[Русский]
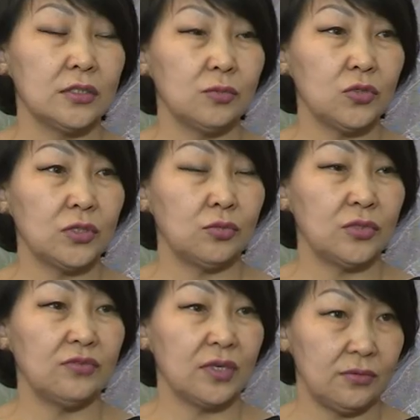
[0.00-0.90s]
само
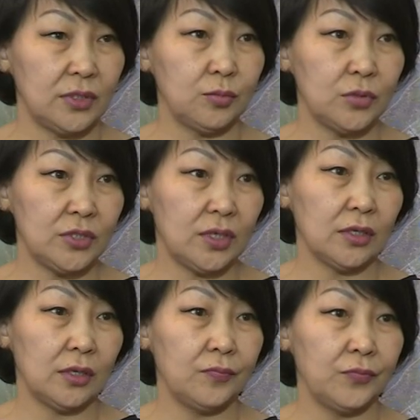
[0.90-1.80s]
собой дворовые
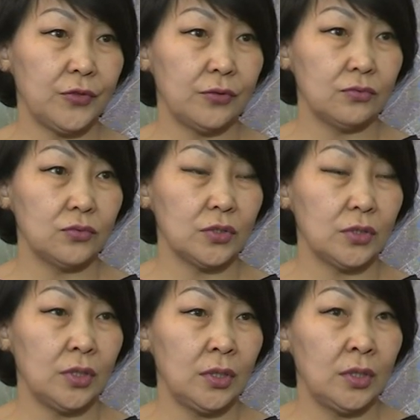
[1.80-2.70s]
площадки. Вот
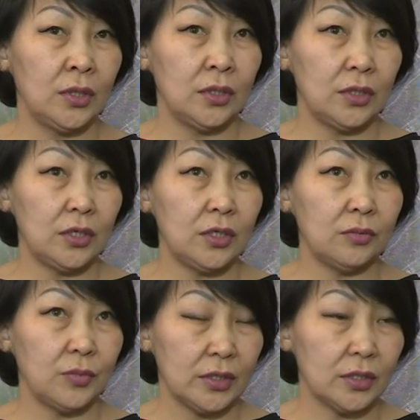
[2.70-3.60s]

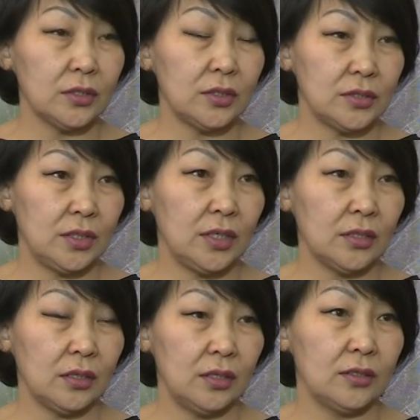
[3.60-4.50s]
и открытые
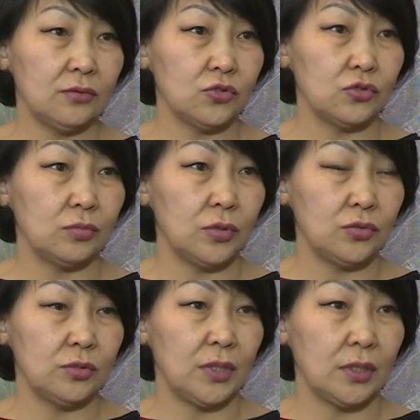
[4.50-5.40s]
стоянки для того, чтобы
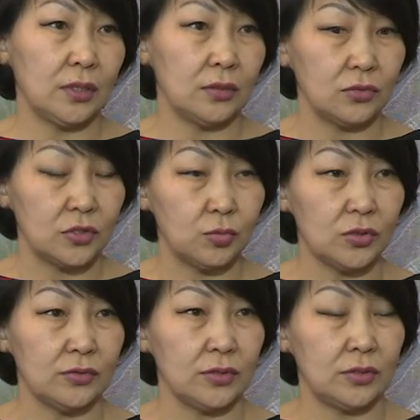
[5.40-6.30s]
люди могли ну,
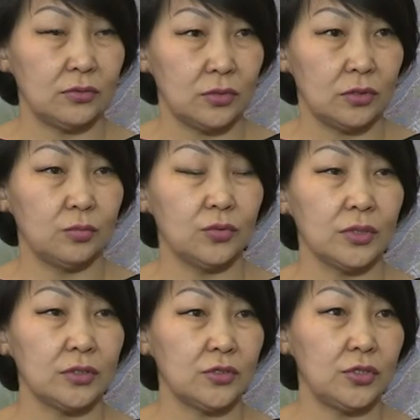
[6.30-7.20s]
использовать вот, по
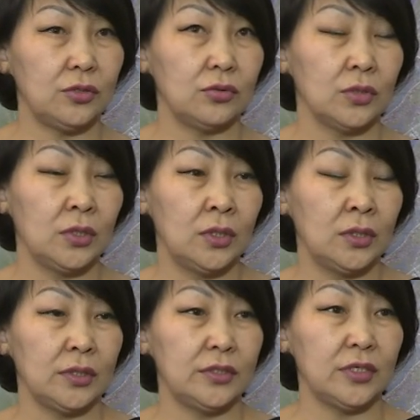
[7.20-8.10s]
назначению
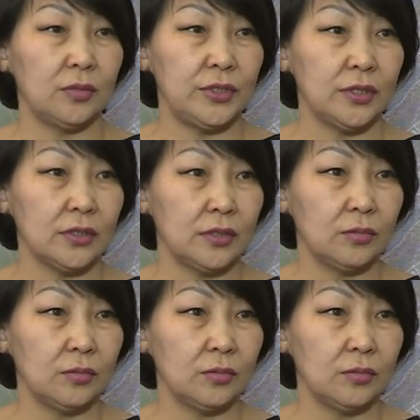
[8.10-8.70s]
эти объекты.